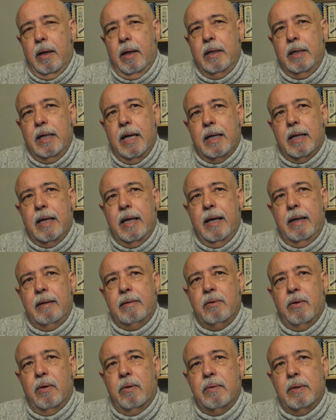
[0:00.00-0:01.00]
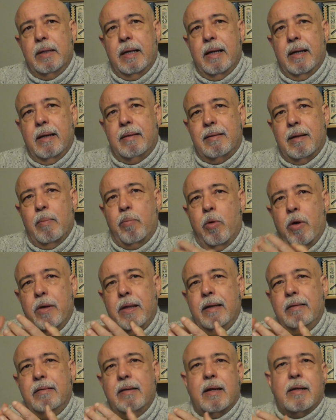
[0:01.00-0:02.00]
Y aquí es donde se
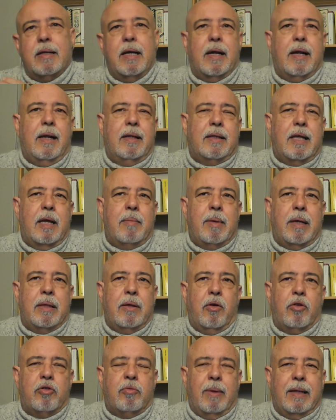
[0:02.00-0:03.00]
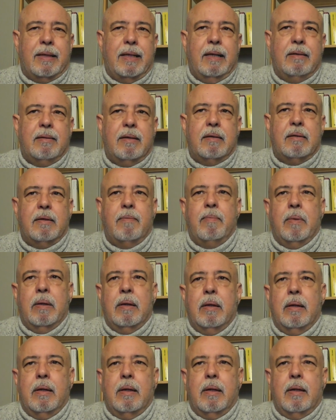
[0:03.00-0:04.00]
puede insertar el tema de los matices,
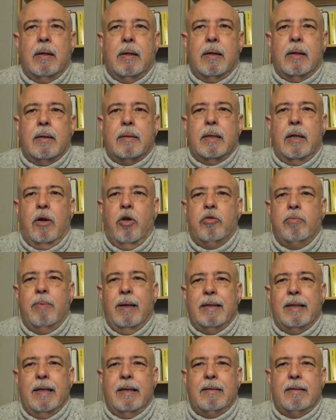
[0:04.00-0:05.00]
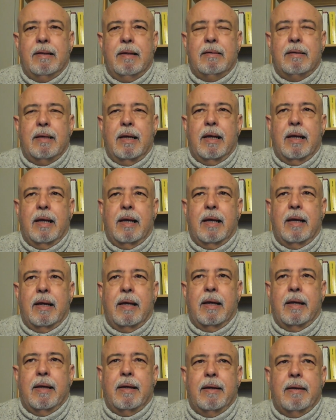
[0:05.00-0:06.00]
de los matices
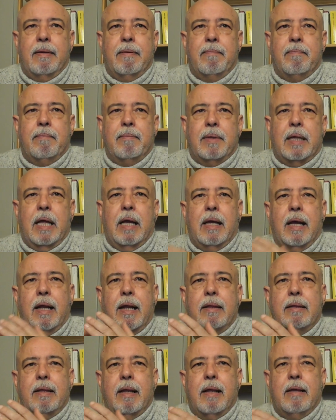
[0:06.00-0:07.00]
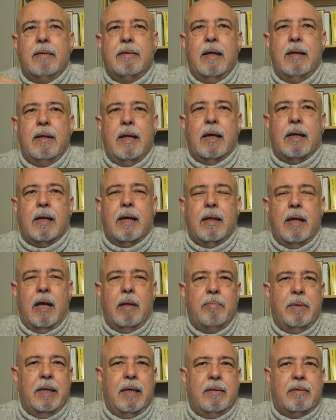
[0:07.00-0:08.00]
eh, que caracterizan a cada
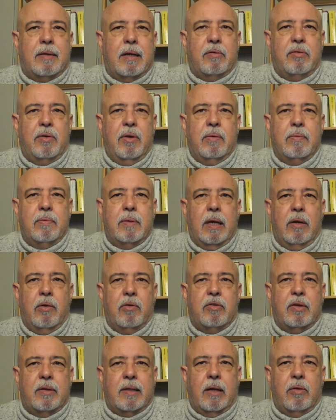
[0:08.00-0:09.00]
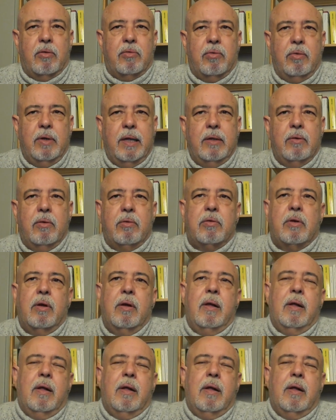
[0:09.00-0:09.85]
administración en los Estados Unidos,